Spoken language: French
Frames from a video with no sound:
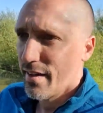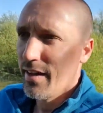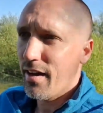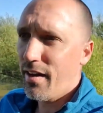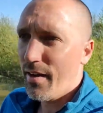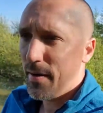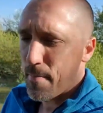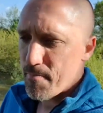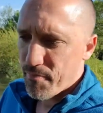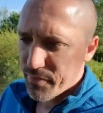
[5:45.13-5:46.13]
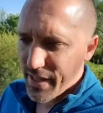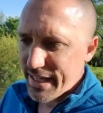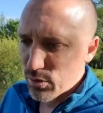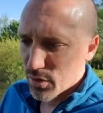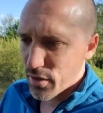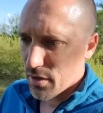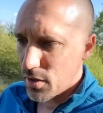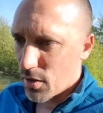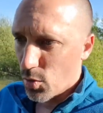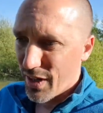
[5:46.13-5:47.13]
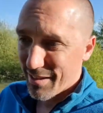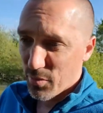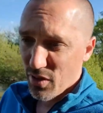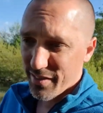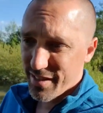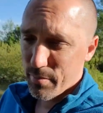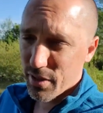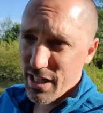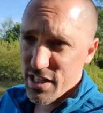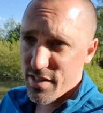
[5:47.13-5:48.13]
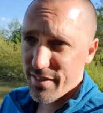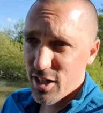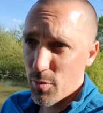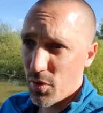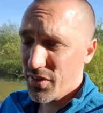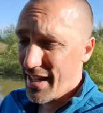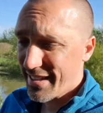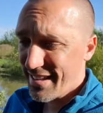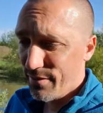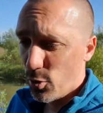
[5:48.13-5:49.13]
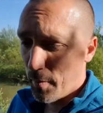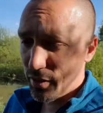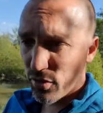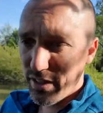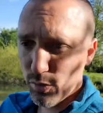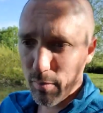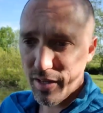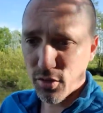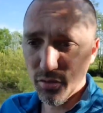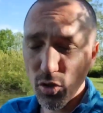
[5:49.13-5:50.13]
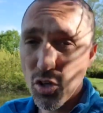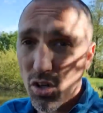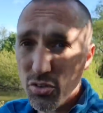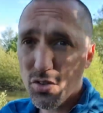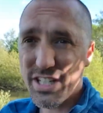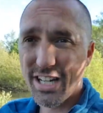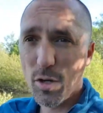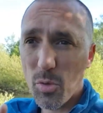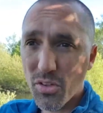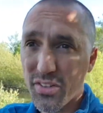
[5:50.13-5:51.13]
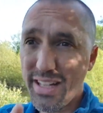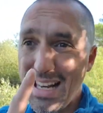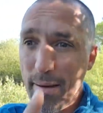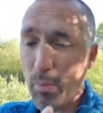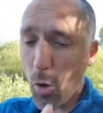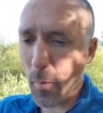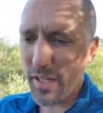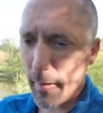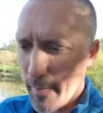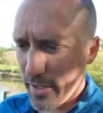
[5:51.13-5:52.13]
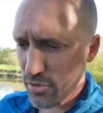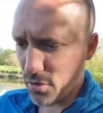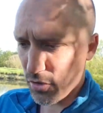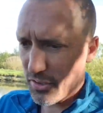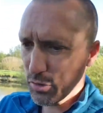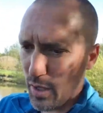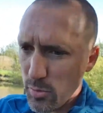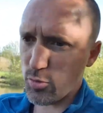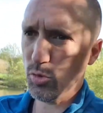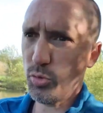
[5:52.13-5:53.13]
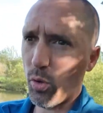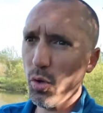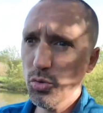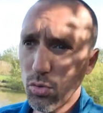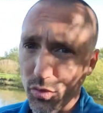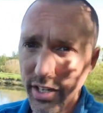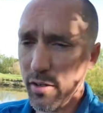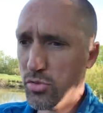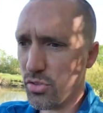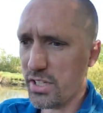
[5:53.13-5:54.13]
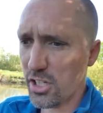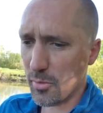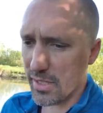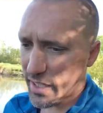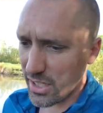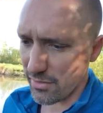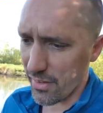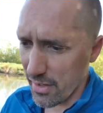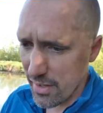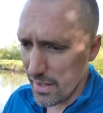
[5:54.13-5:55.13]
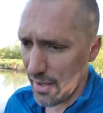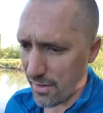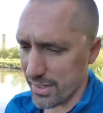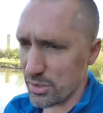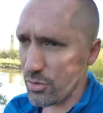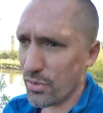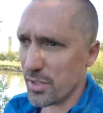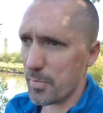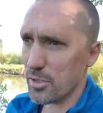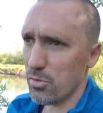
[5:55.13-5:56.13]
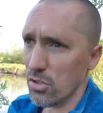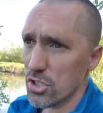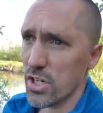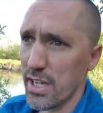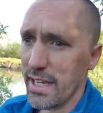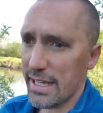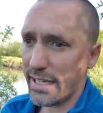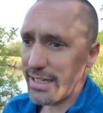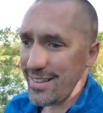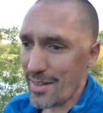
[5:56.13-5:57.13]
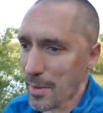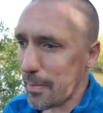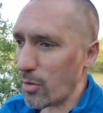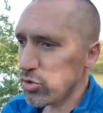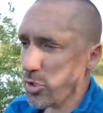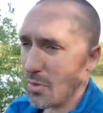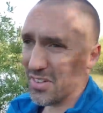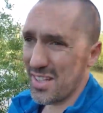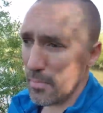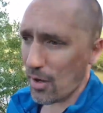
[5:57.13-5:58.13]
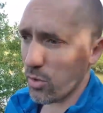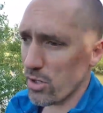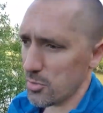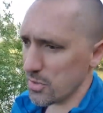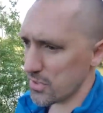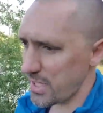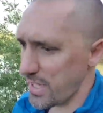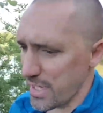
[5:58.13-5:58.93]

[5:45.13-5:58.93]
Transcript: euh, et donc euh, concrètement, à cette époque-là, j'avais commencé à développer ce site web-là. Sauf que quand j'ai commencé la première page de ce site web, je me suis retrouvé, comme je te dis, comme un écrivain euh, qui est devant sa page blanche et qui ne sait pas par où commencer, par quoi commencer